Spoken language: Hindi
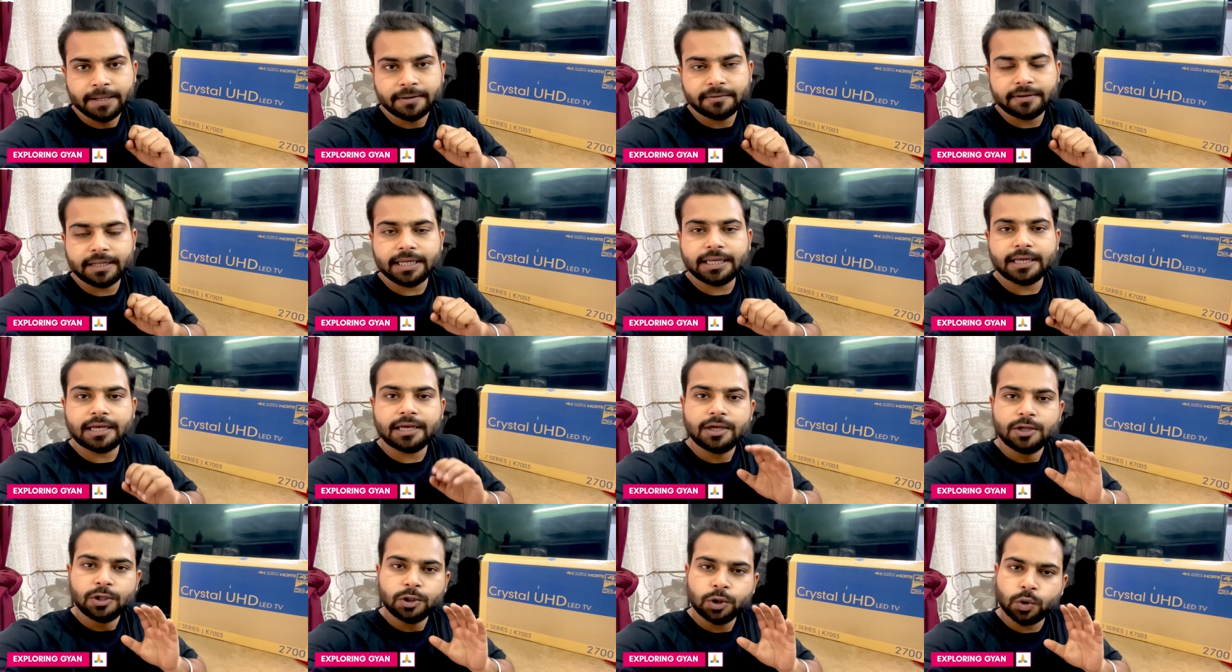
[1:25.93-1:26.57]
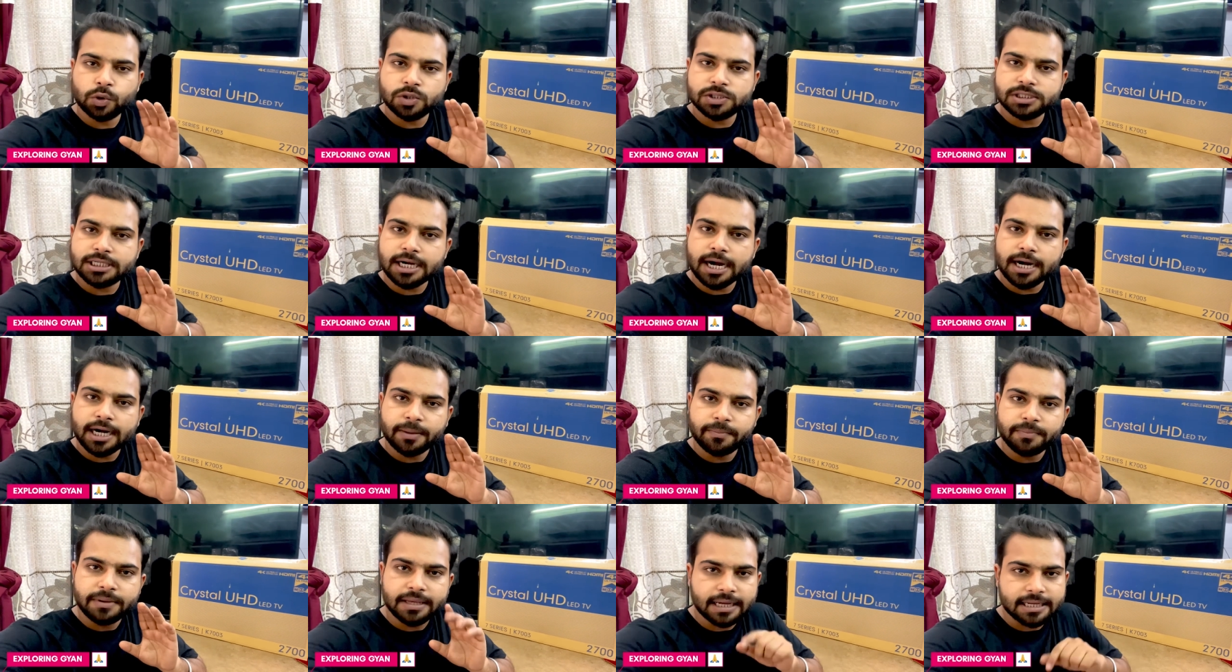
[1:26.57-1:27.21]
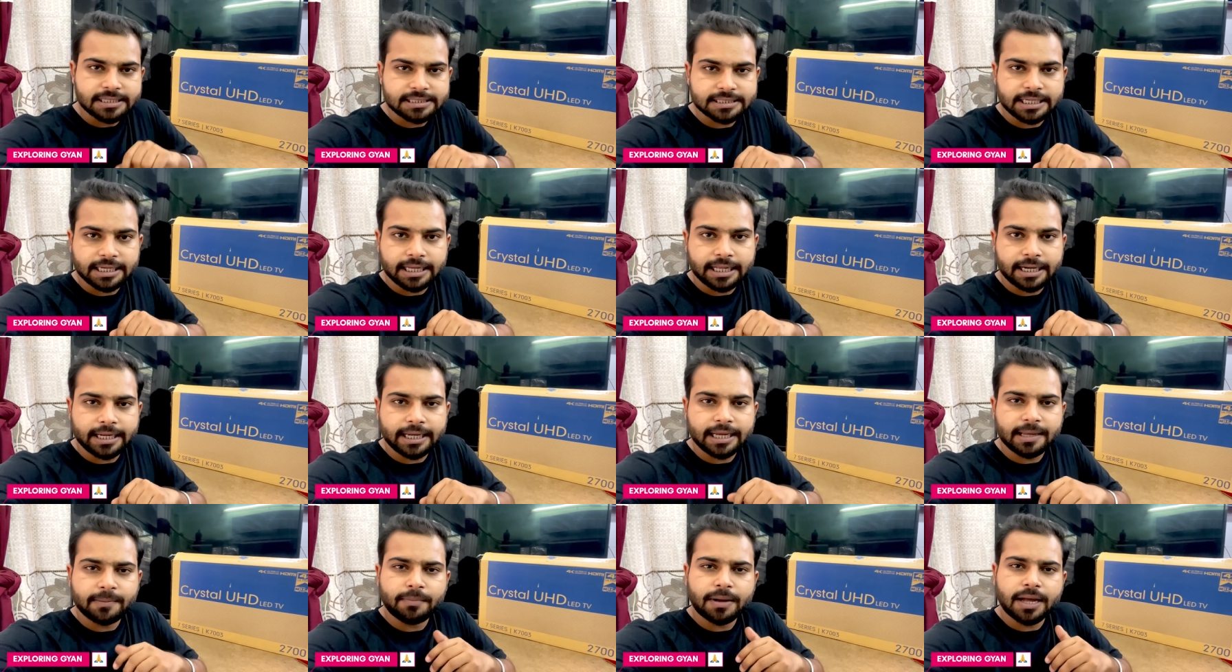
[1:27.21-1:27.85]
ठीक है तो स्टार्ट हम यहां से
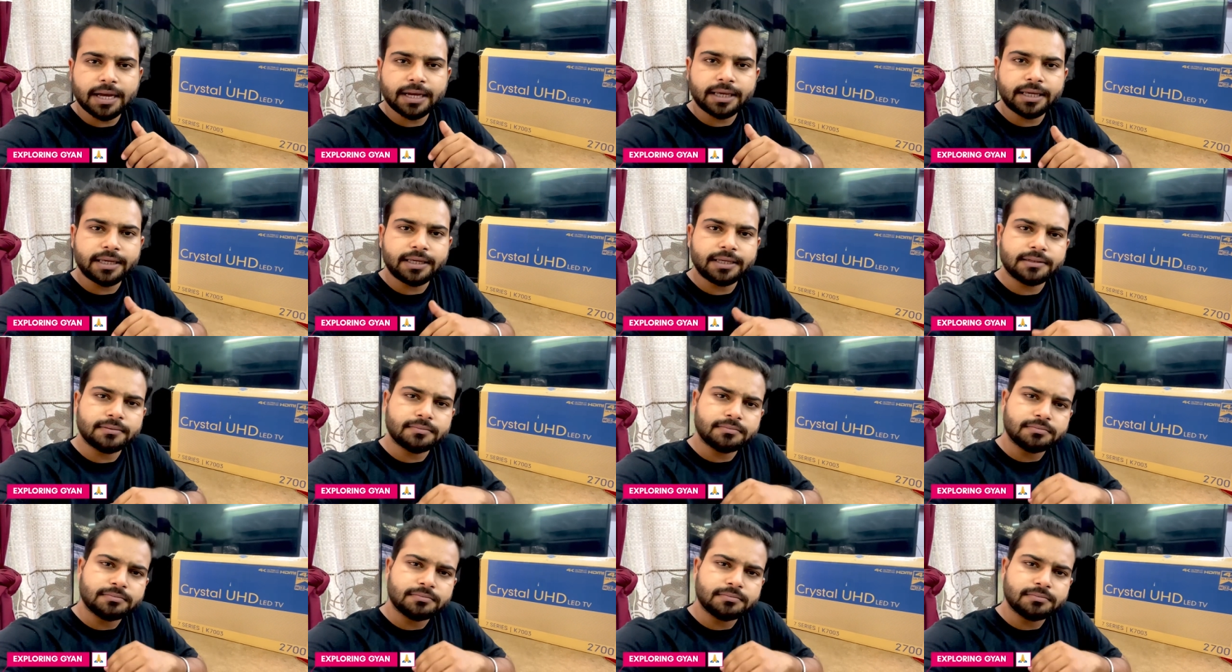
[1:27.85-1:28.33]
करेंगे बाकी